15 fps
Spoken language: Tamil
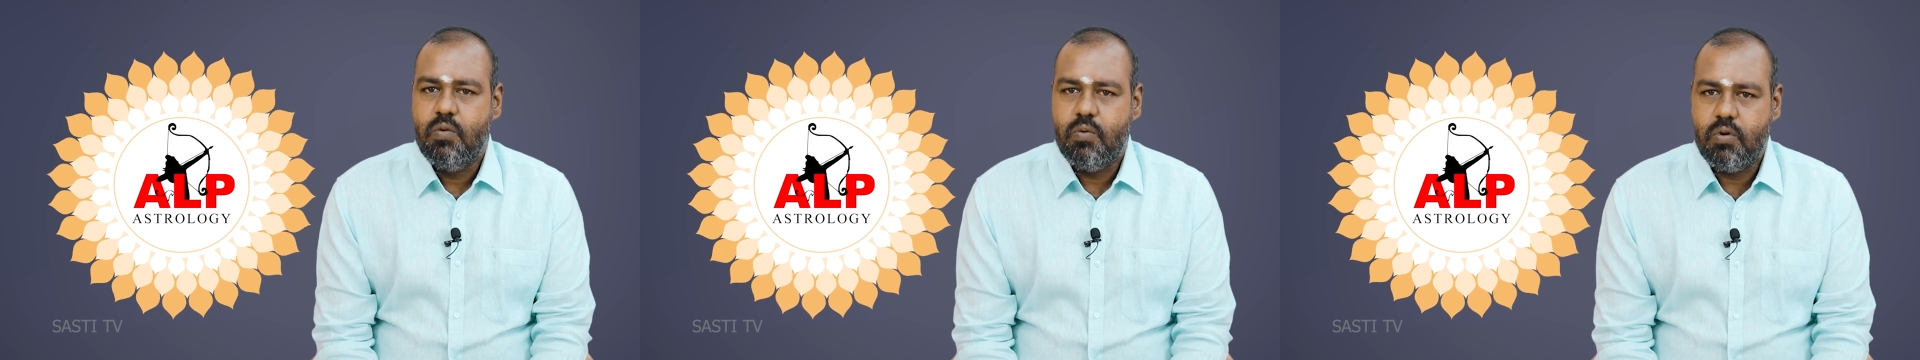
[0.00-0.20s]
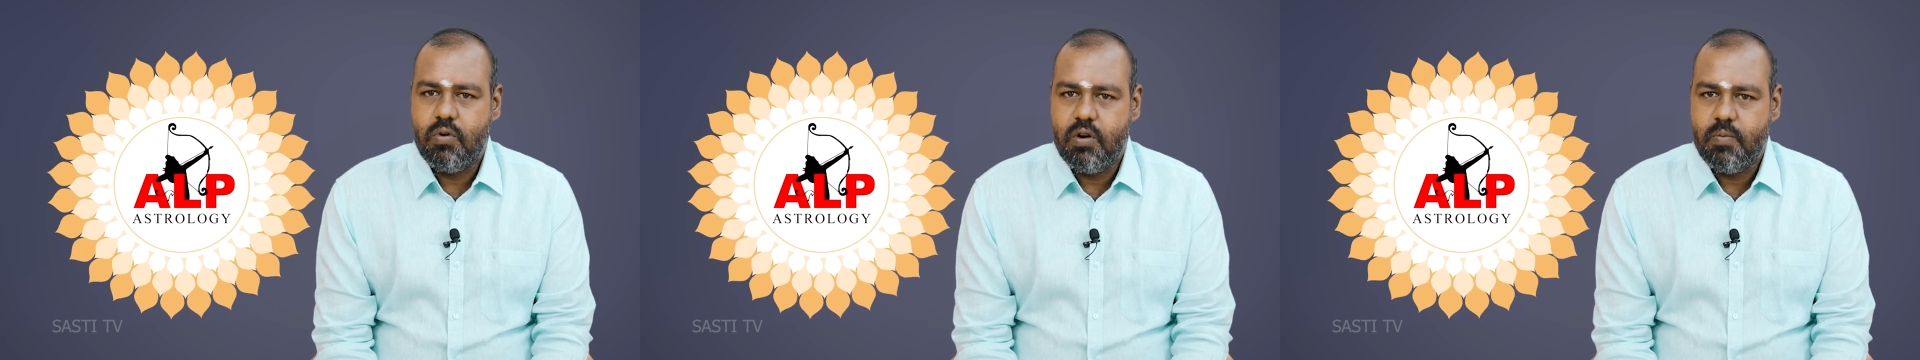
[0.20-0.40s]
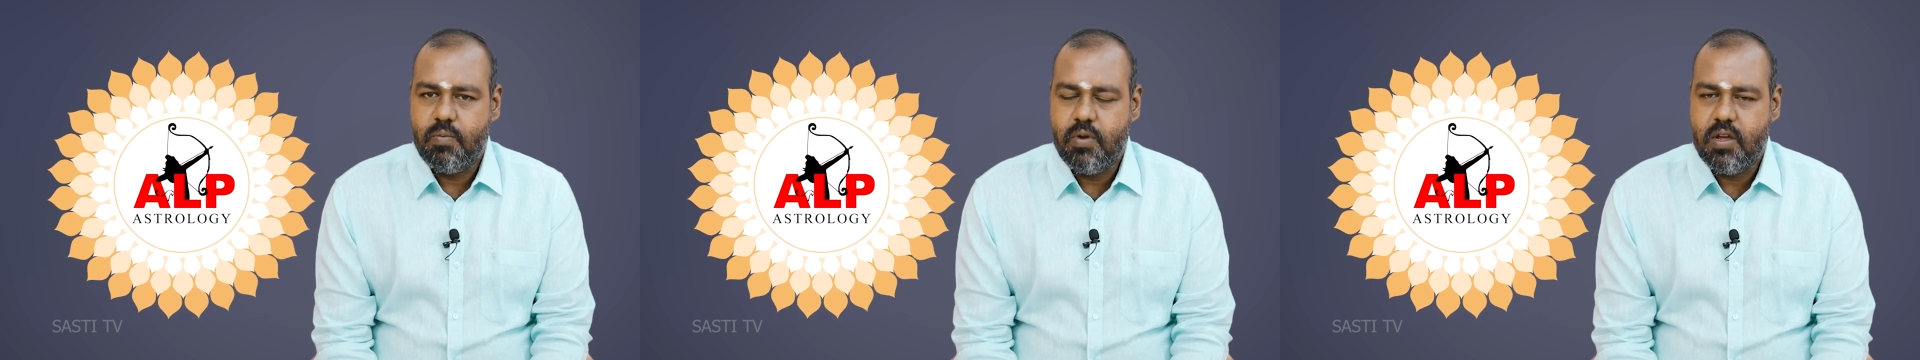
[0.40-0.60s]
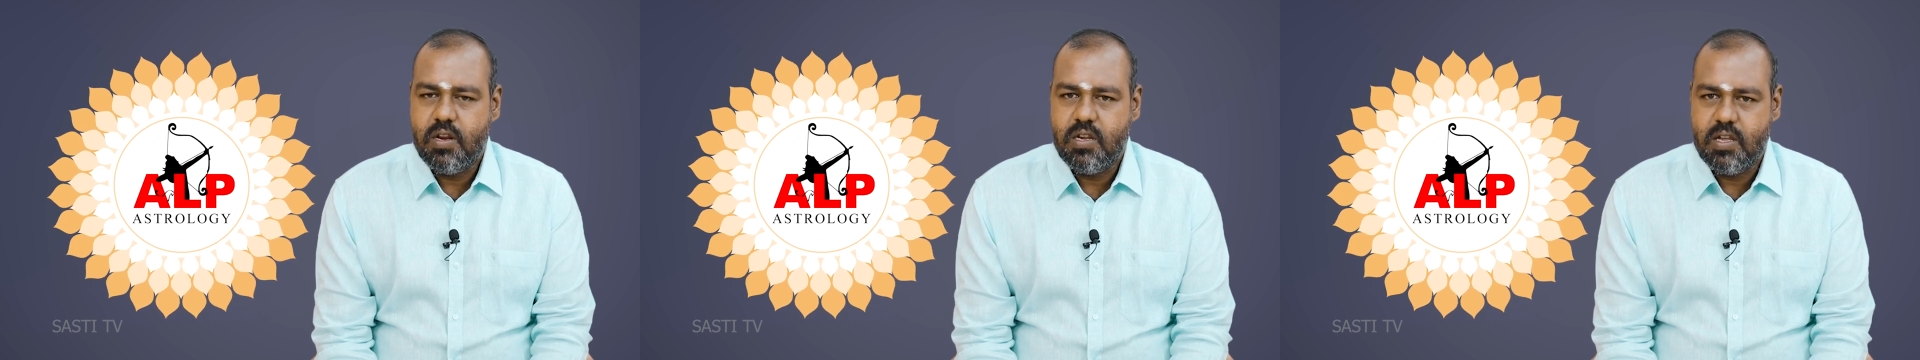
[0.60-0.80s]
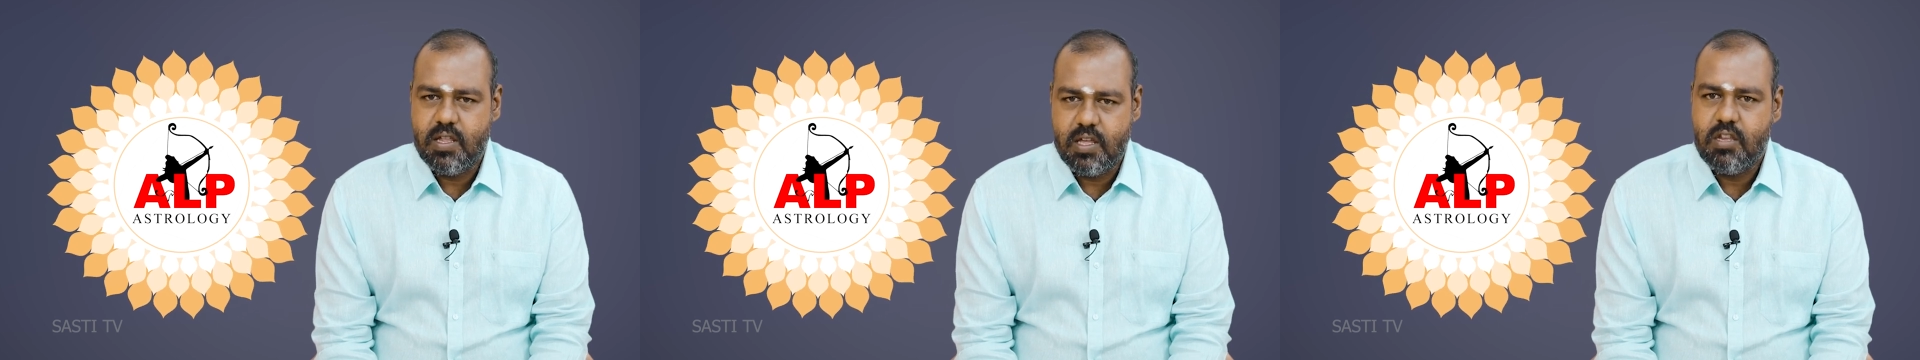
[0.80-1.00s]
உங்களுடைய
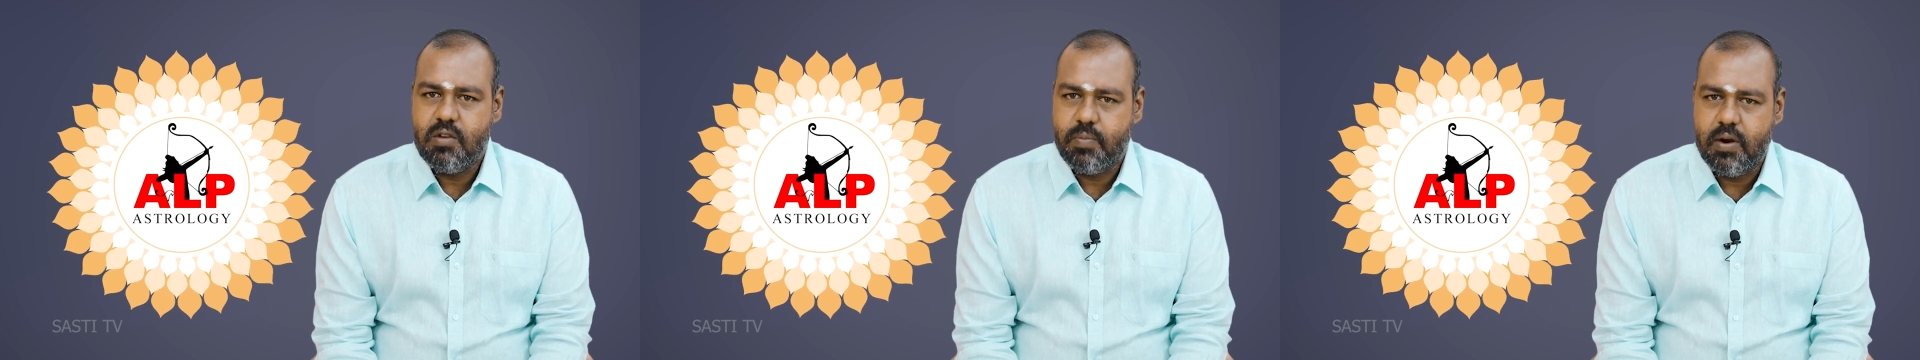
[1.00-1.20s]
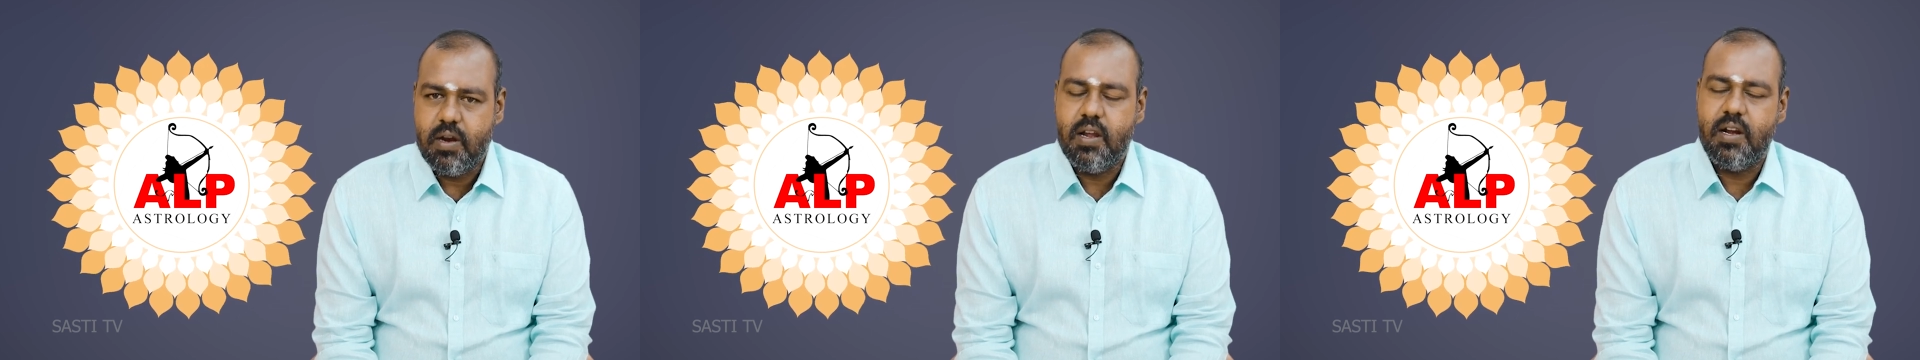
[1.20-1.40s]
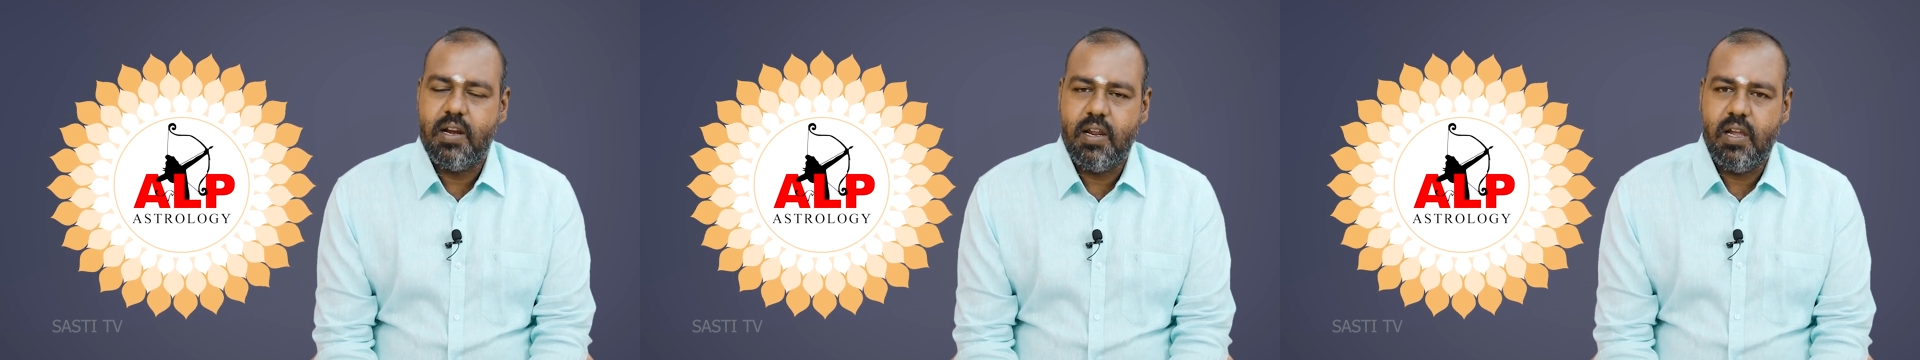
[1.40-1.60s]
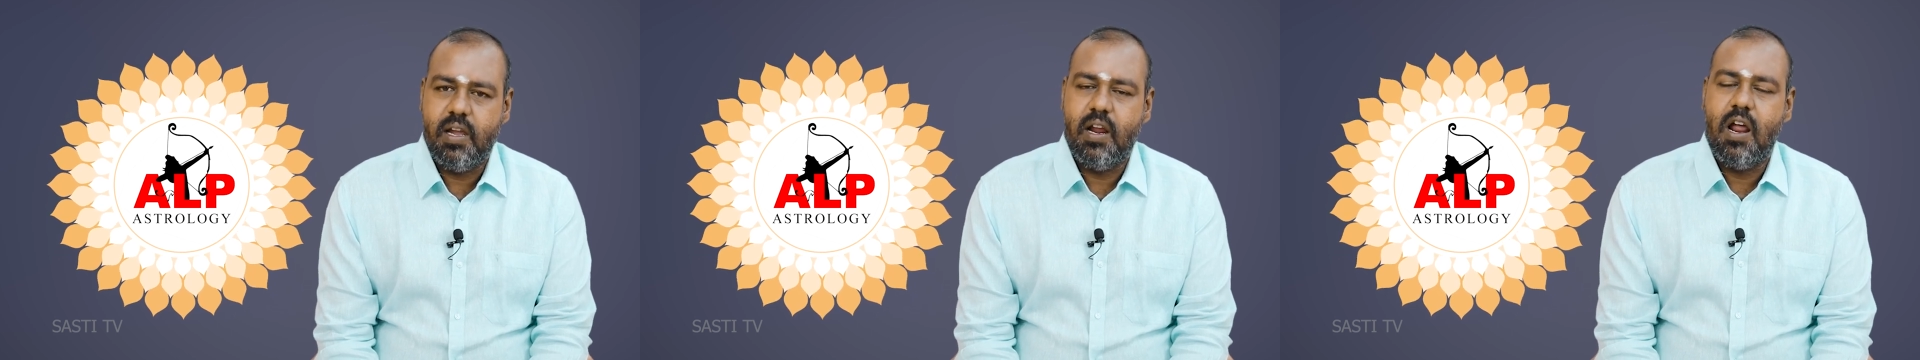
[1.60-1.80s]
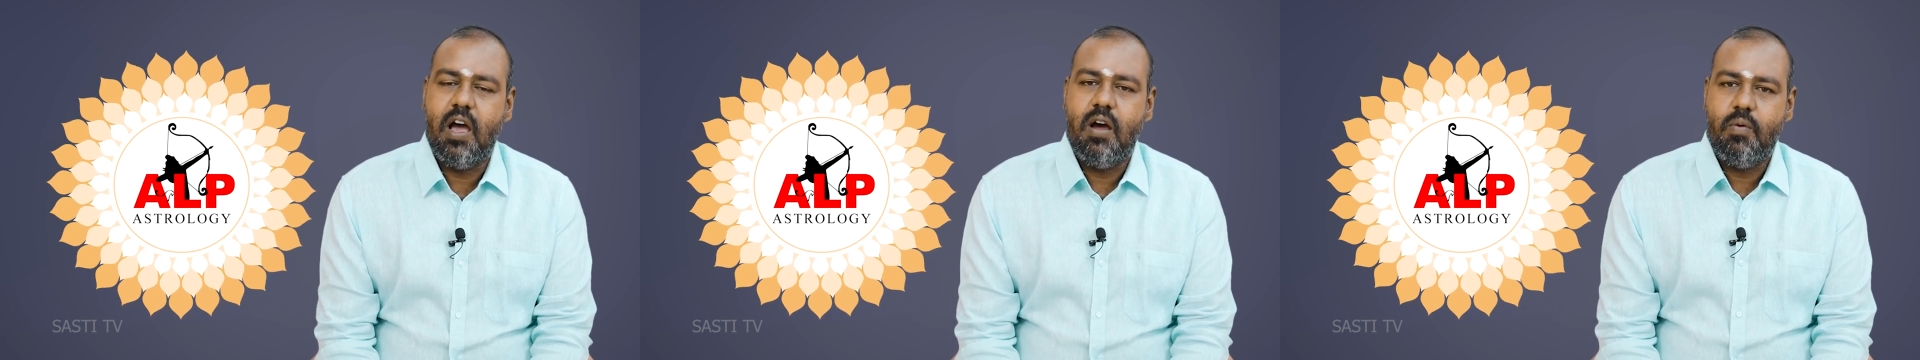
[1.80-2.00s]
முயற்சி ஏதாச்சும் பண்ணிக்கிட்டு
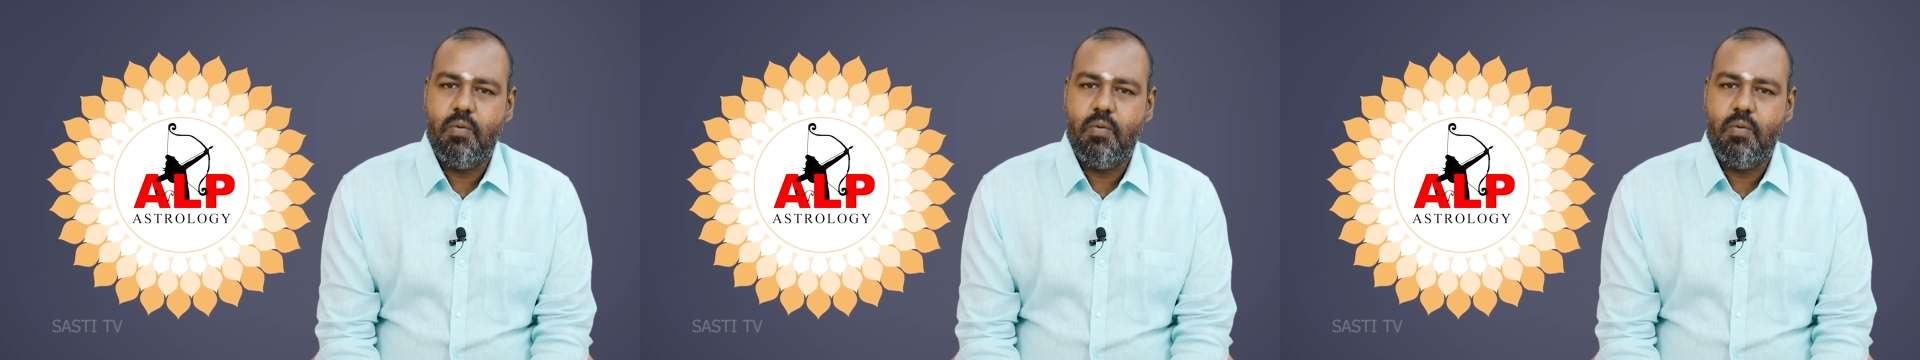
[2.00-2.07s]
இருக்கீங்களா